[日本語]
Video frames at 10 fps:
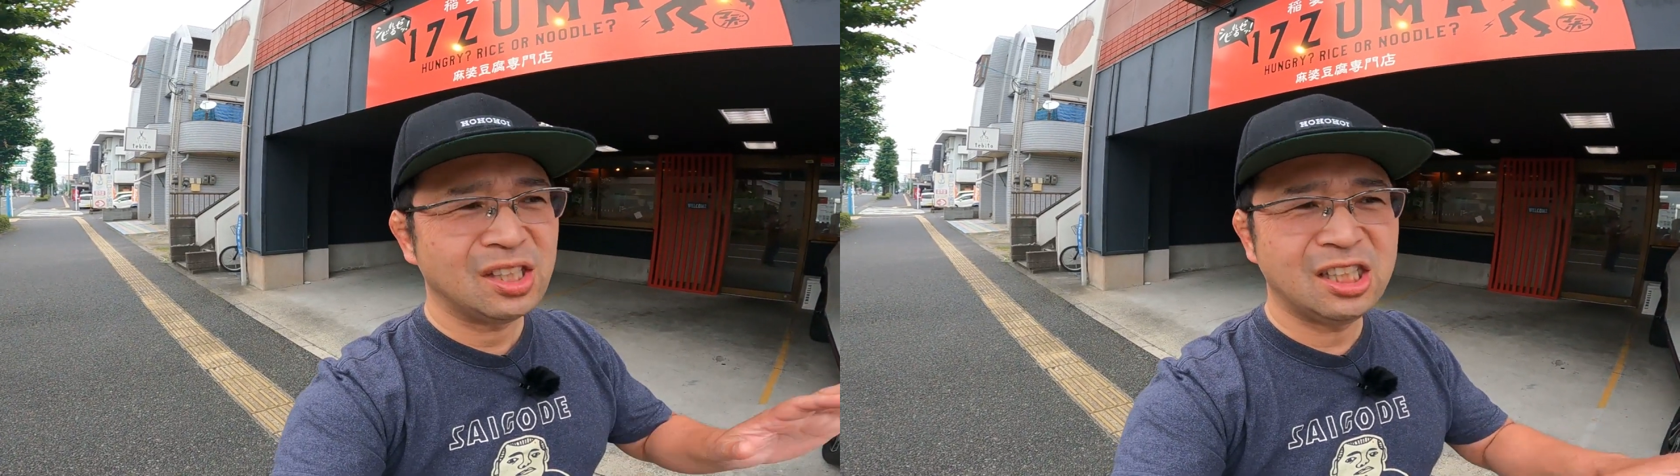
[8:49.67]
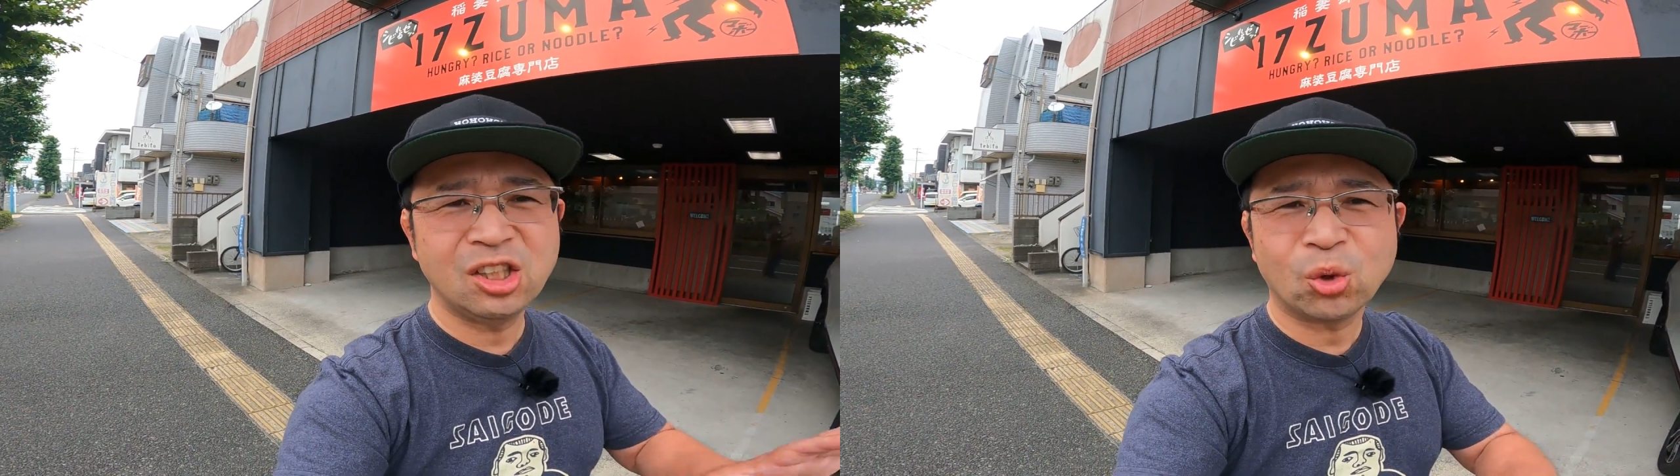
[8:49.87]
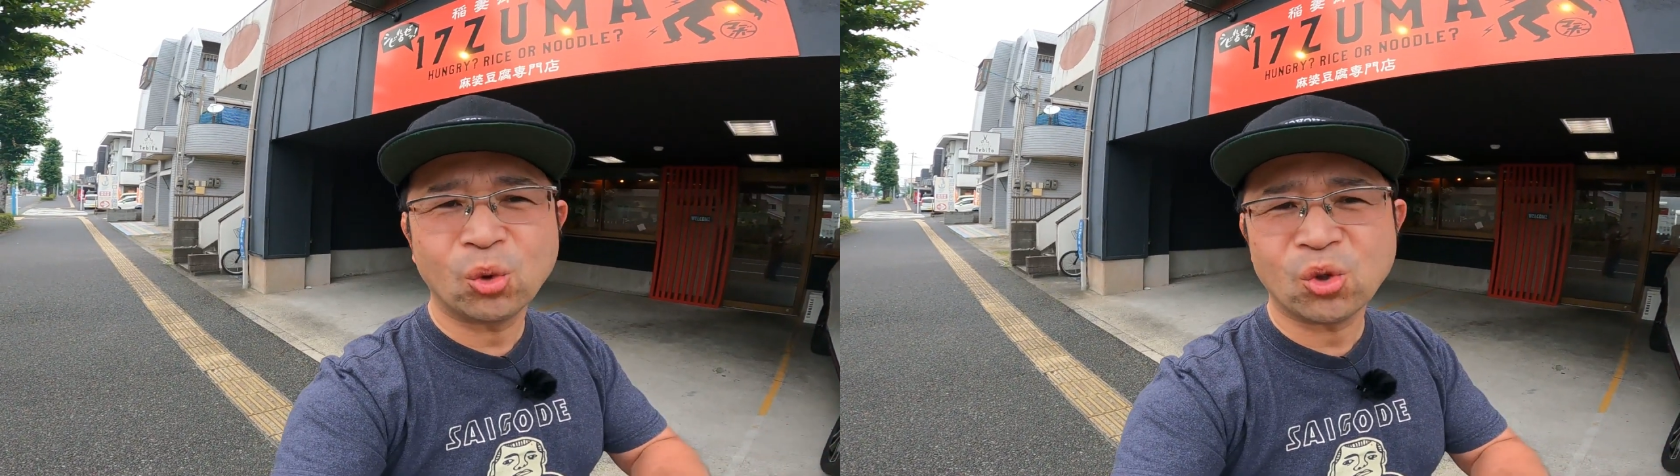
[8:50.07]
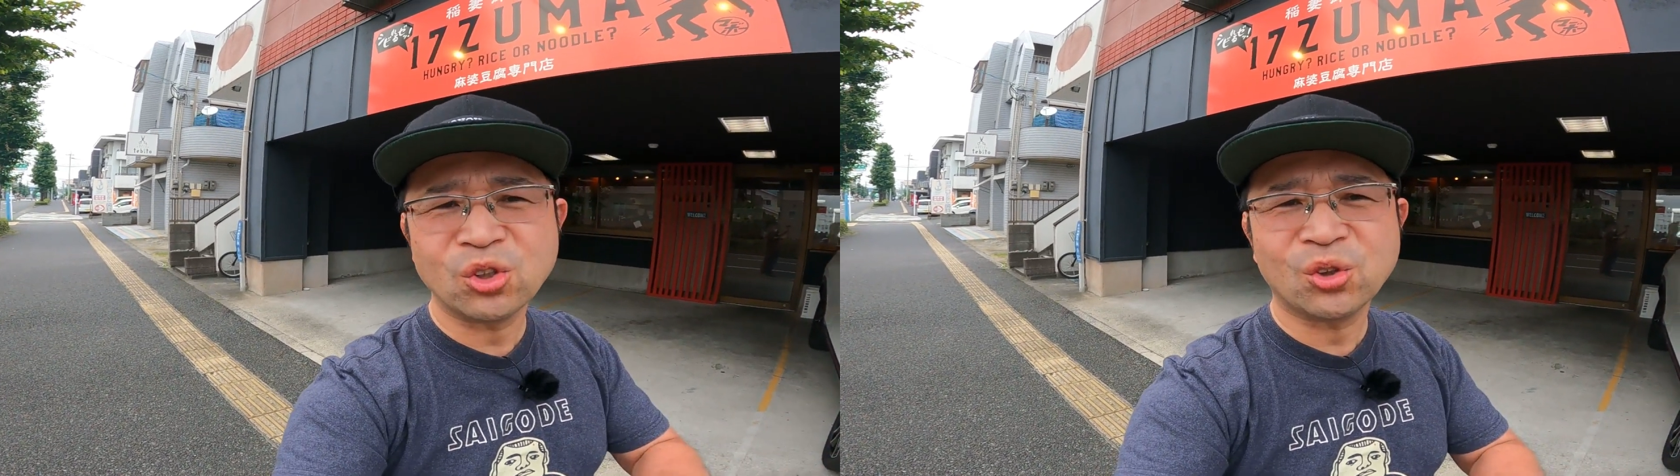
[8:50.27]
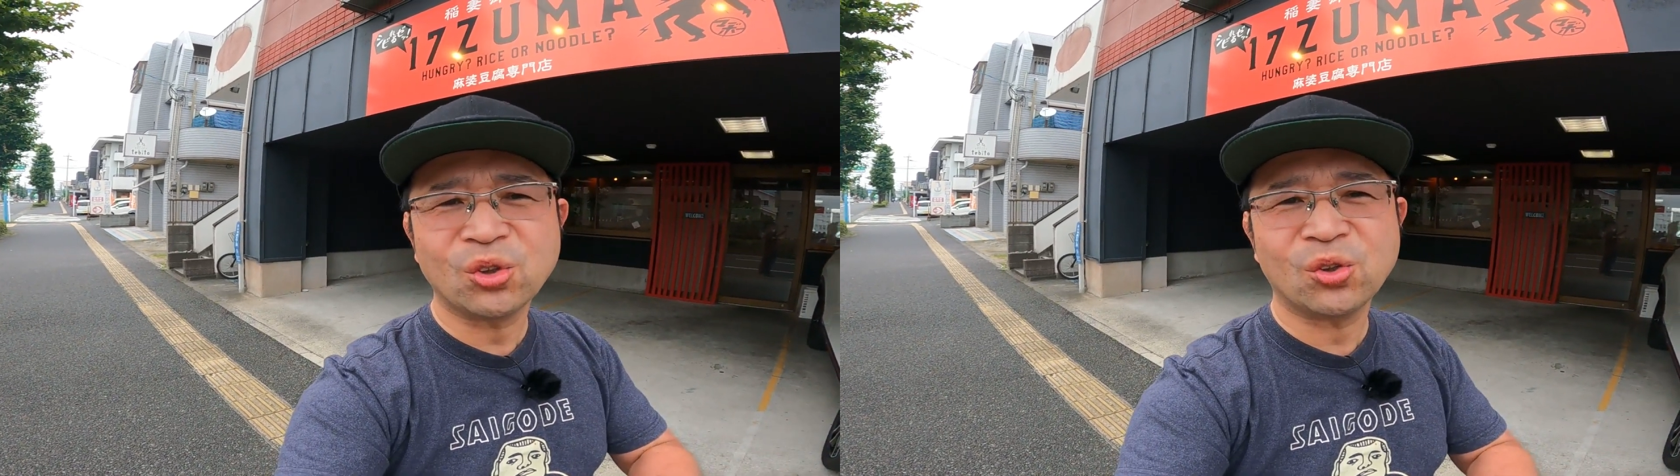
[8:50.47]
いいとこ
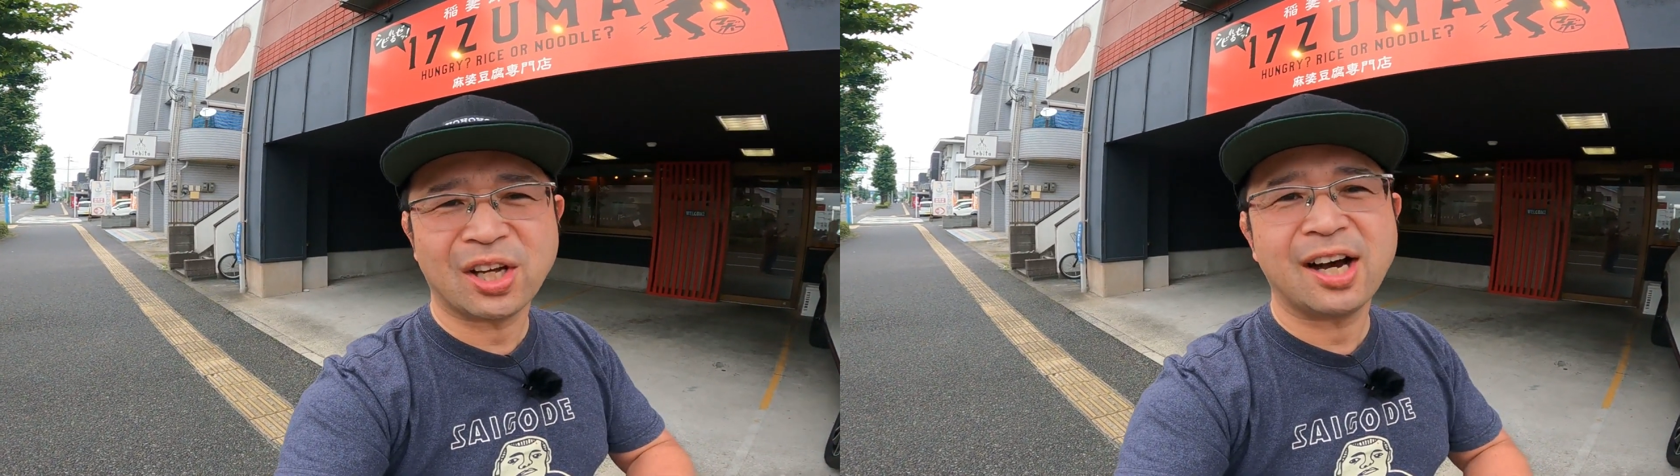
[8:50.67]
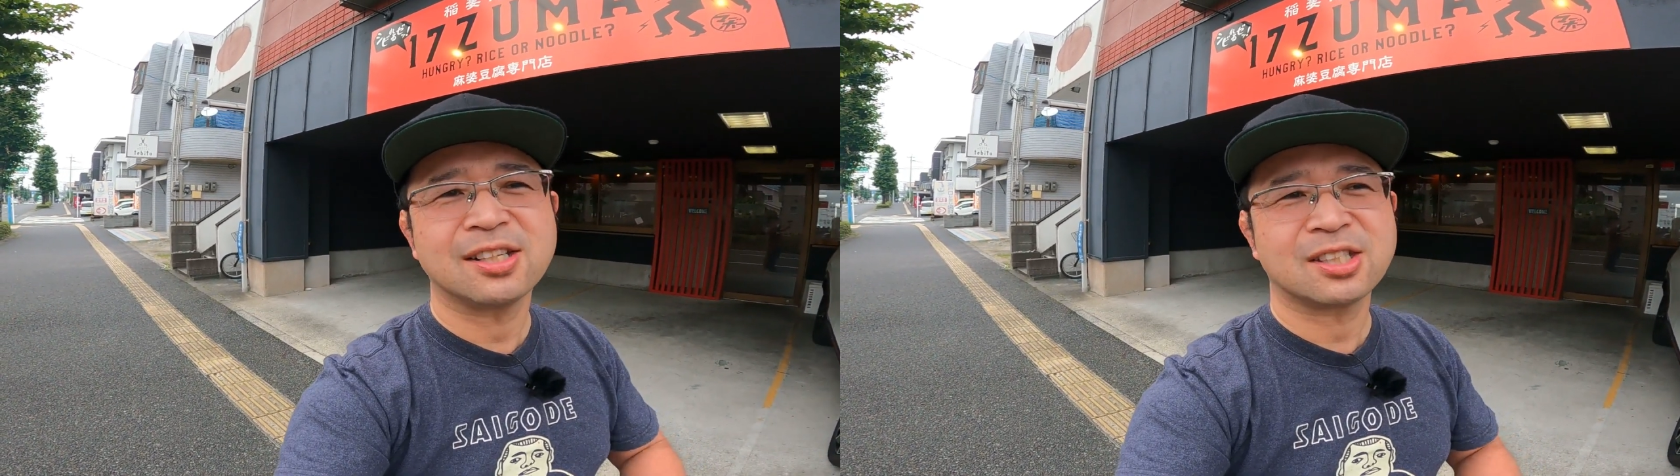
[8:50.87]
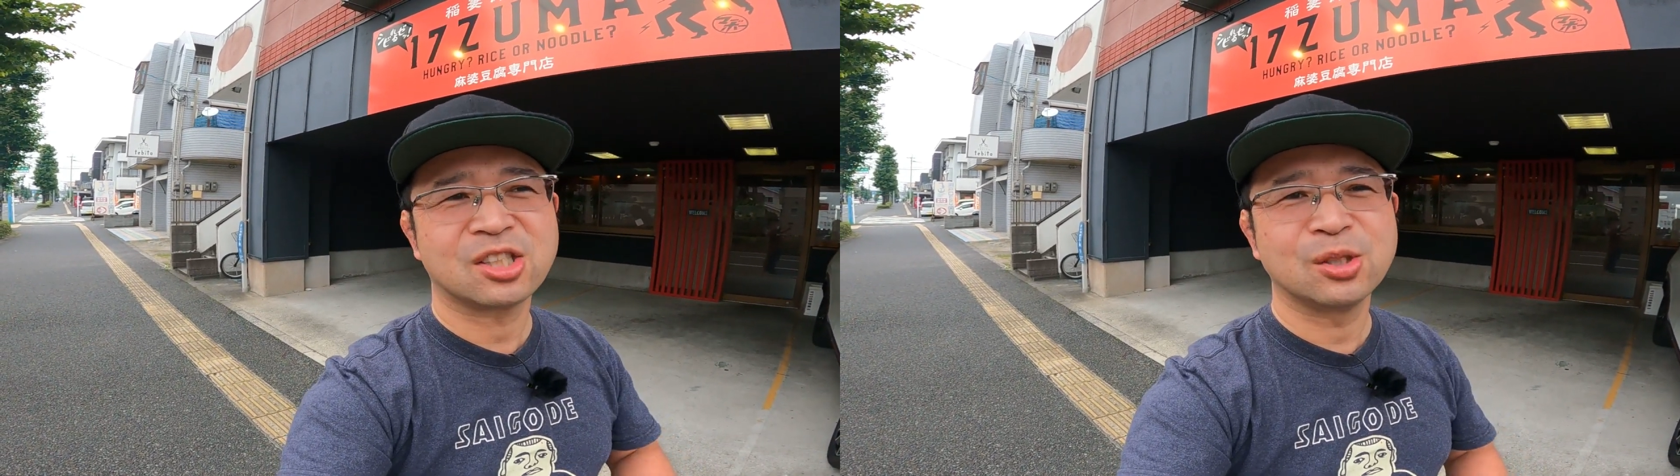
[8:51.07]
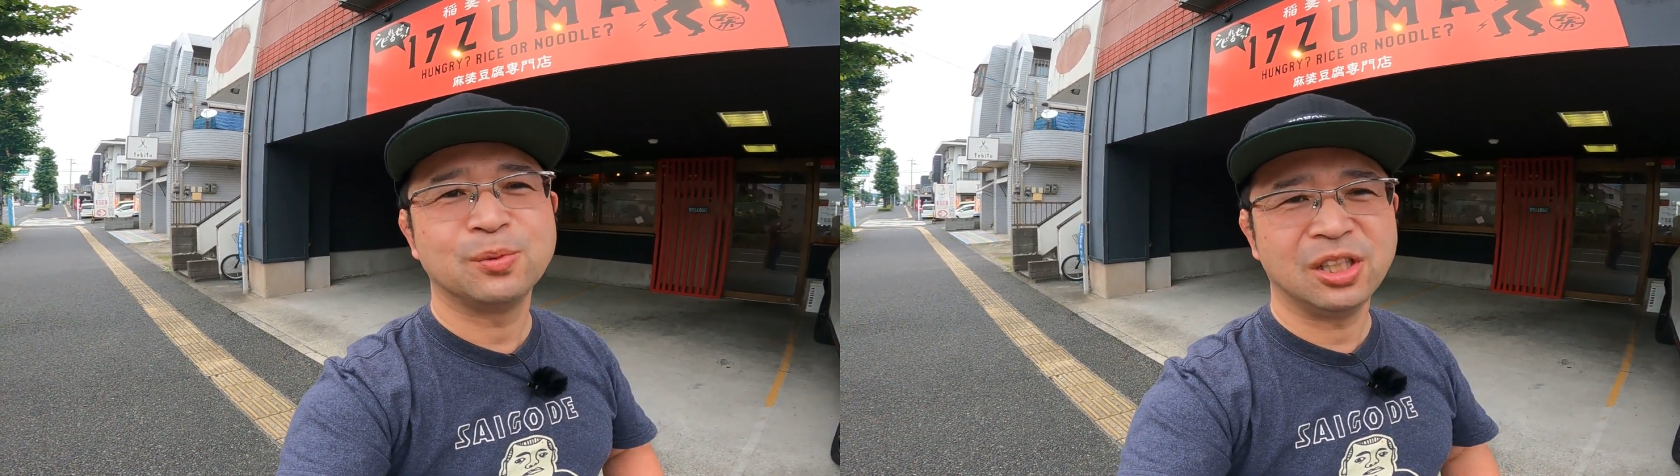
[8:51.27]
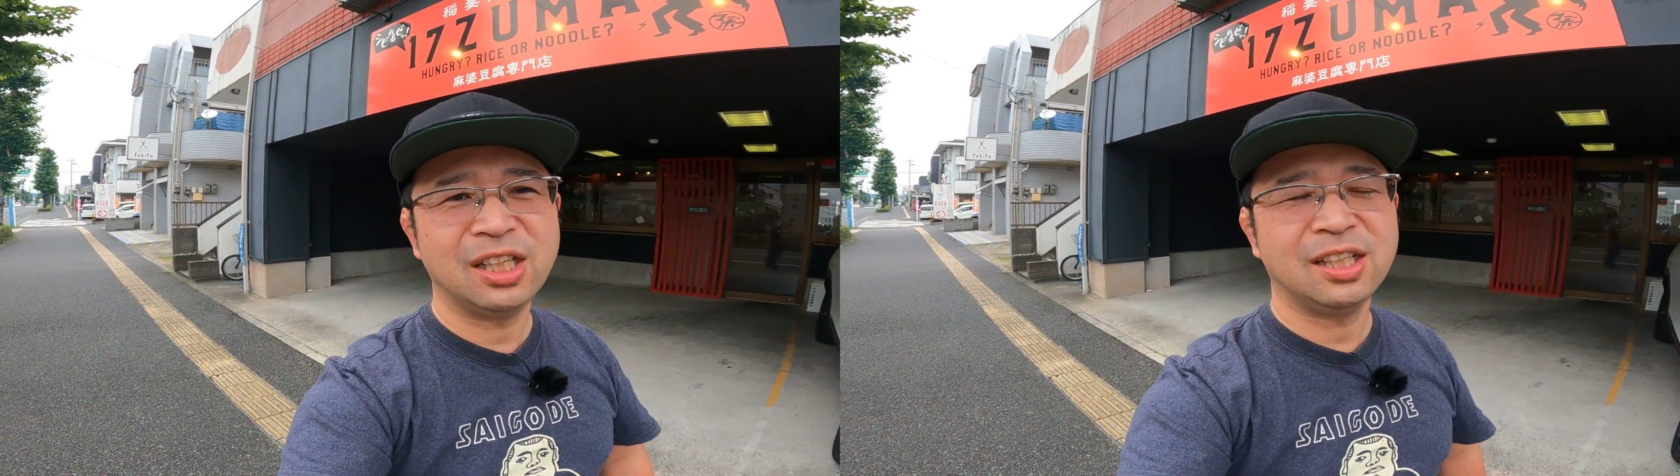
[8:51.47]
取りのような
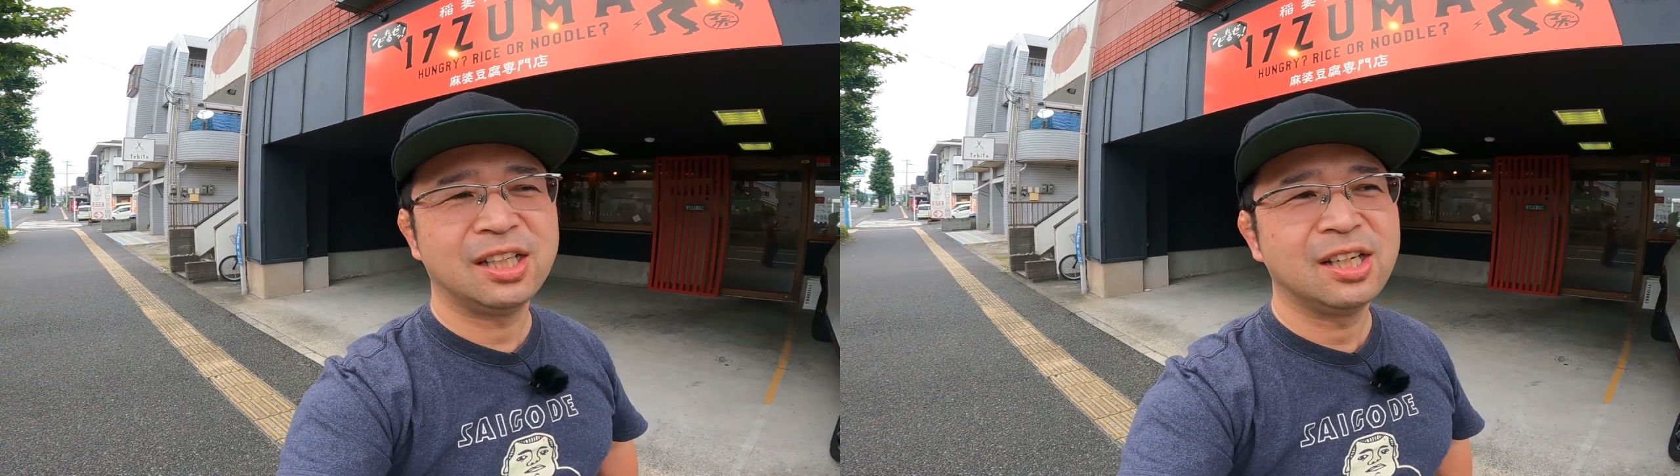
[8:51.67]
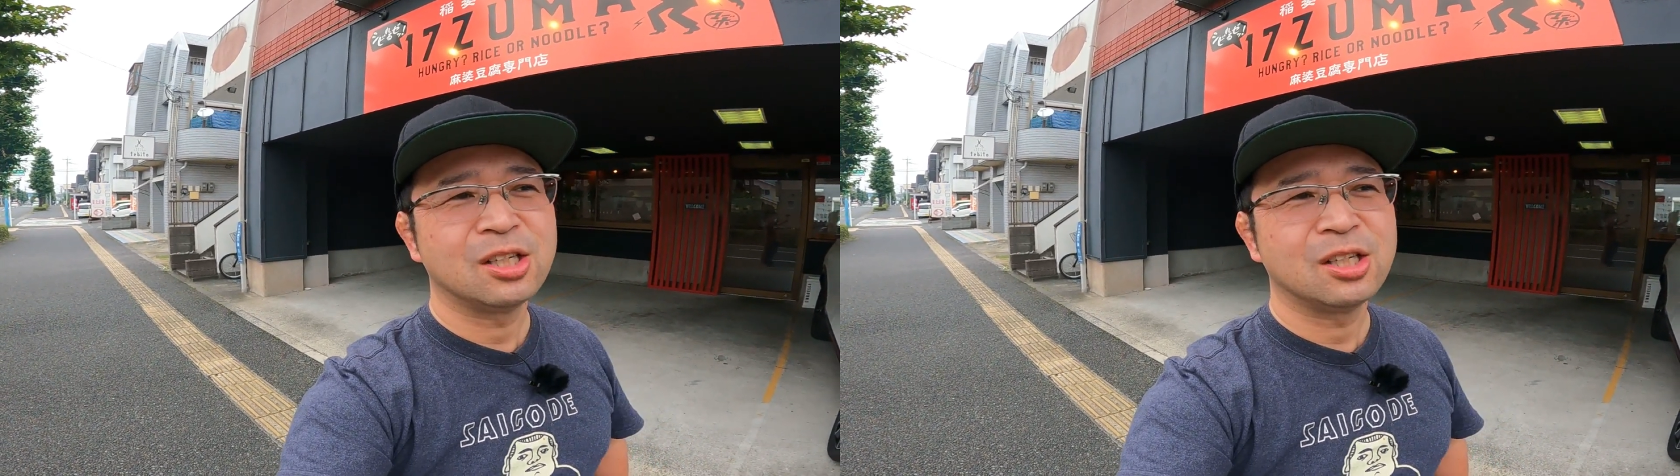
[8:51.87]
スープに